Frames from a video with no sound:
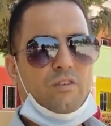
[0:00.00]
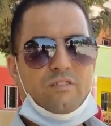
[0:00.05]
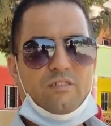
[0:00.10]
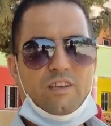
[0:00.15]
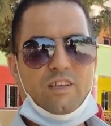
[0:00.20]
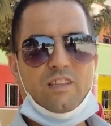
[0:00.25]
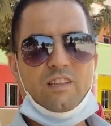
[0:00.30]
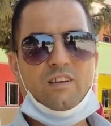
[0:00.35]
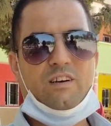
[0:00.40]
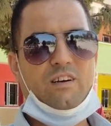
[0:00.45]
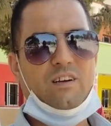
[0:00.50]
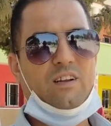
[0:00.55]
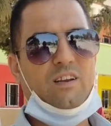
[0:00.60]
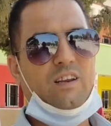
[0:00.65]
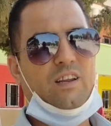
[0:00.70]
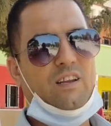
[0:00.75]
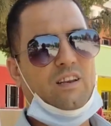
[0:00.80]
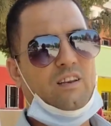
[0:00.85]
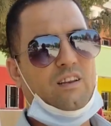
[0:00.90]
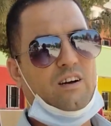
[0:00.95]
سيدنا
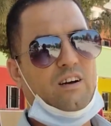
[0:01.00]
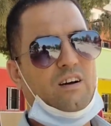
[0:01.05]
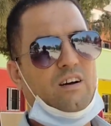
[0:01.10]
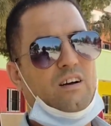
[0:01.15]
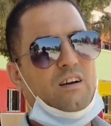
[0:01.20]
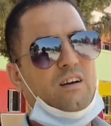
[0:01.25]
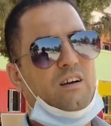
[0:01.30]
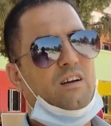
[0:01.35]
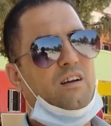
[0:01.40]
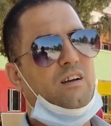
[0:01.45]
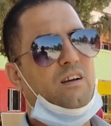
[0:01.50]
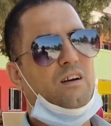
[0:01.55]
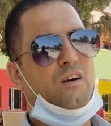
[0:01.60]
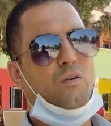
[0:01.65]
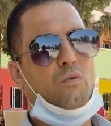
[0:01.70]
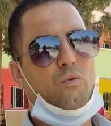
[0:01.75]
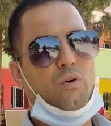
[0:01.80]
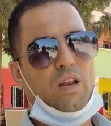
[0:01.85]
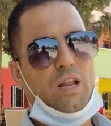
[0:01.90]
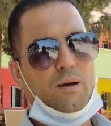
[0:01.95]
لان آه،
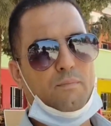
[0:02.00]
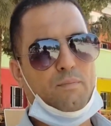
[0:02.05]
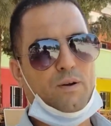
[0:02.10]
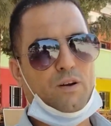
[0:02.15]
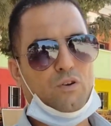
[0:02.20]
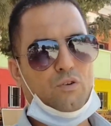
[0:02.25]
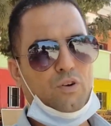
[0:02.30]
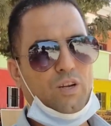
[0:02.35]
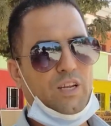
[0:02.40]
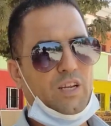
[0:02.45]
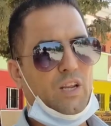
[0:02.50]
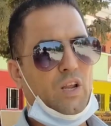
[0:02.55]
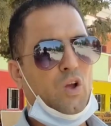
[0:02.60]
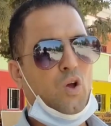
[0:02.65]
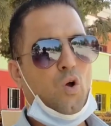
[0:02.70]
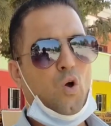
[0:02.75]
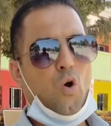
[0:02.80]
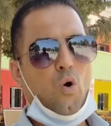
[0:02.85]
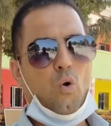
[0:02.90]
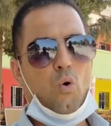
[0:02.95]
هو الاب الروحي
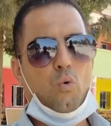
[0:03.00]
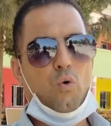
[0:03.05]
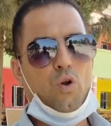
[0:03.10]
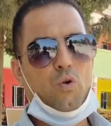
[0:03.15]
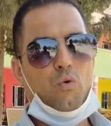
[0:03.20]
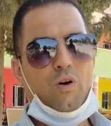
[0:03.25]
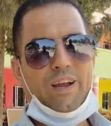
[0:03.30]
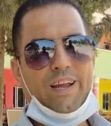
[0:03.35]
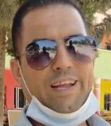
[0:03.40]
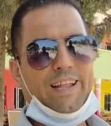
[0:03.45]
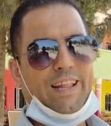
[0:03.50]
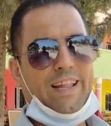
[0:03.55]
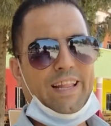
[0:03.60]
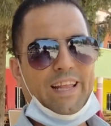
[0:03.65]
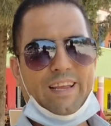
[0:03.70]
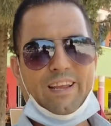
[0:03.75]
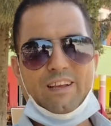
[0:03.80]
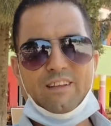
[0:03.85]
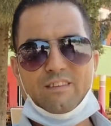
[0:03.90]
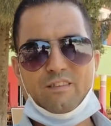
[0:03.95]
وهو الوحيد
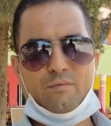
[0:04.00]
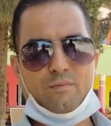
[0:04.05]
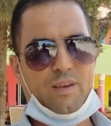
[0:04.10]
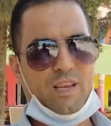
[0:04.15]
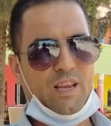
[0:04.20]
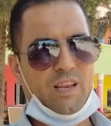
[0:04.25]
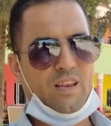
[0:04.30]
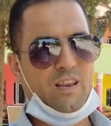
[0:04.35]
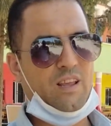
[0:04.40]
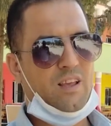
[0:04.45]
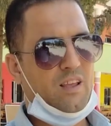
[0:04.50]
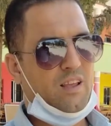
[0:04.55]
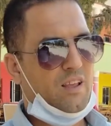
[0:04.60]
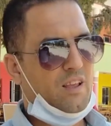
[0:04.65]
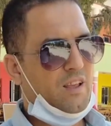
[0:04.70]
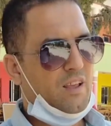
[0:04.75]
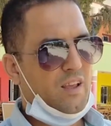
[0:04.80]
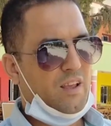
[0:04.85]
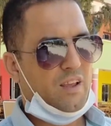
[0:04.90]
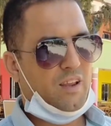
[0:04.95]
اللي كيتبين
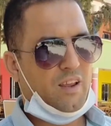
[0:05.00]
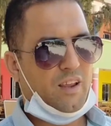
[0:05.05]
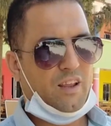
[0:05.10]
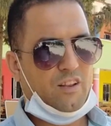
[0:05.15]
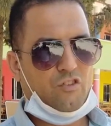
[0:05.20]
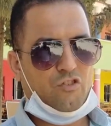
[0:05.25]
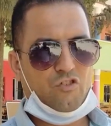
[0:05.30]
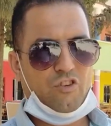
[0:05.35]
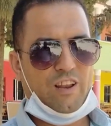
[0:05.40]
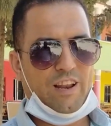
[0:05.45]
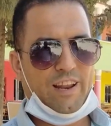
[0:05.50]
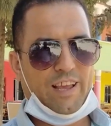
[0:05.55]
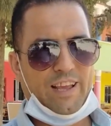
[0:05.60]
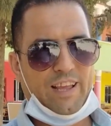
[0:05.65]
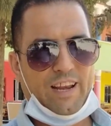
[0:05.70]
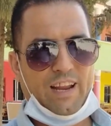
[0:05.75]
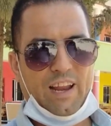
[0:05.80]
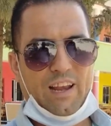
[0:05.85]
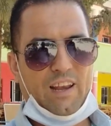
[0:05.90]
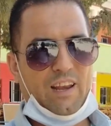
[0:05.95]
كتجيه
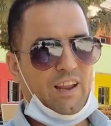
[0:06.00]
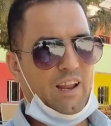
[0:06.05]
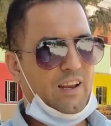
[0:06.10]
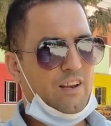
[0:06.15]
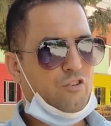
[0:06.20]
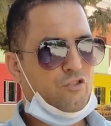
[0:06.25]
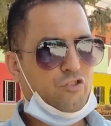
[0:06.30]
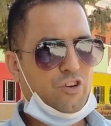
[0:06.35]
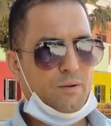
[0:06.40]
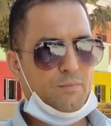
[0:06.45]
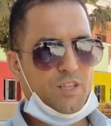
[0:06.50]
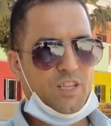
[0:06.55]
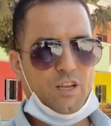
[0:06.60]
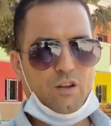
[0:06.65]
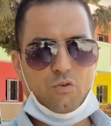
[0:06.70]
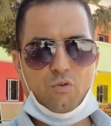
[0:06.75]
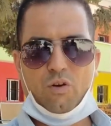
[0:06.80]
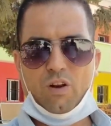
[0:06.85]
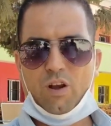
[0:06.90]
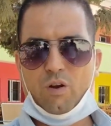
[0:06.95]
الغيره على الشعب
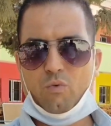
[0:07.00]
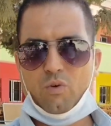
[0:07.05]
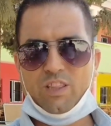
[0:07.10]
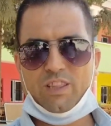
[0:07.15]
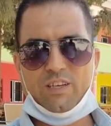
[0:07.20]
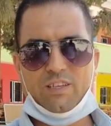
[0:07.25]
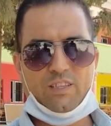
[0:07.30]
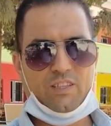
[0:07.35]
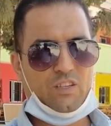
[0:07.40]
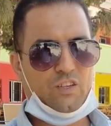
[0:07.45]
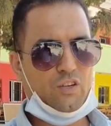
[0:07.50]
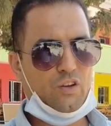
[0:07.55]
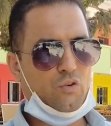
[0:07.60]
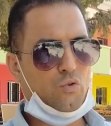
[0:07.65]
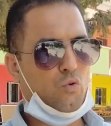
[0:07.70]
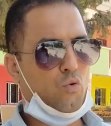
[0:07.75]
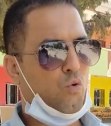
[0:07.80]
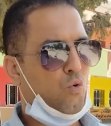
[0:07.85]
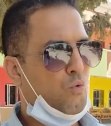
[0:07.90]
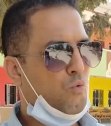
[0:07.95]
ديالو وعلى الوطن
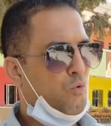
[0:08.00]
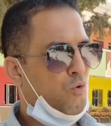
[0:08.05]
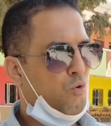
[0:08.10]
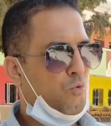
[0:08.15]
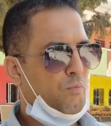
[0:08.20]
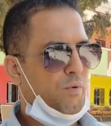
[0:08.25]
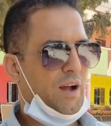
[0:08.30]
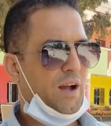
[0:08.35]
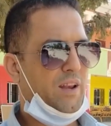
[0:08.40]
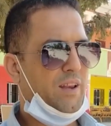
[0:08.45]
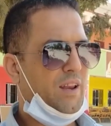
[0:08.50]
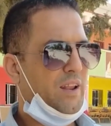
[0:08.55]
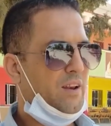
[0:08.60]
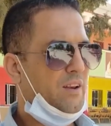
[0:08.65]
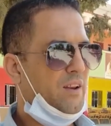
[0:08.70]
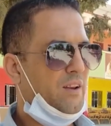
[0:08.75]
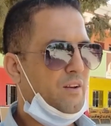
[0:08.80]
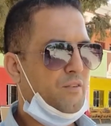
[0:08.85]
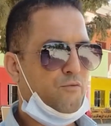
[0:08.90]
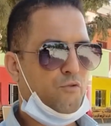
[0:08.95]
ديالو ومع
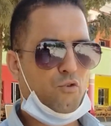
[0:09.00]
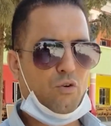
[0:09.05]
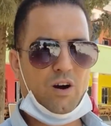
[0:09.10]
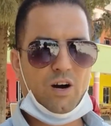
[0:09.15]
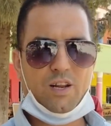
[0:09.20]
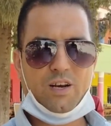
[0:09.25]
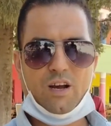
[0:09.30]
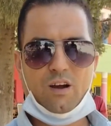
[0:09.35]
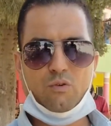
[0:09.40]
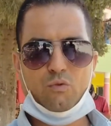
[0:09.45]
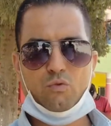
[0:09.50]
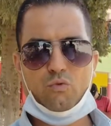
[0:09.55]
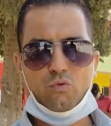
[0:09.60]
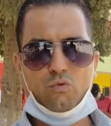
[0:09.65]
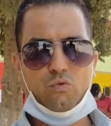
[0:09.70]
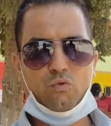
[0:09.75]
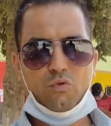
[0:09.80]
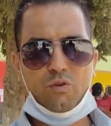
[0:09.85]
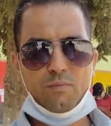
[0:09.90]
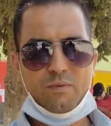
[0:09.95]
الفقراء
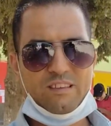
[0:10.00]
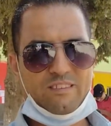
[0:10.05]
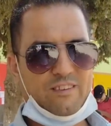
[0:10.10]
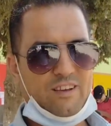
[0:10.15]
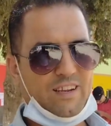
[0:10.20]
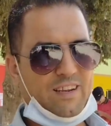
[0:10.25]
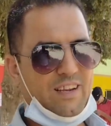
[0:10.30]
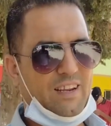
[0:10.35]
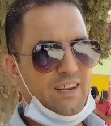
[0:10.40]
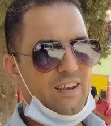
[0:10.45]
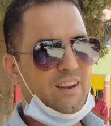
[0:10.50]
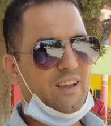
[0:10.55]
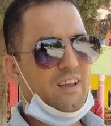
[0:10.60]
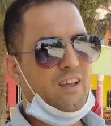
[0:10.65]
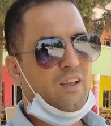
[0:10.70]
والمساكين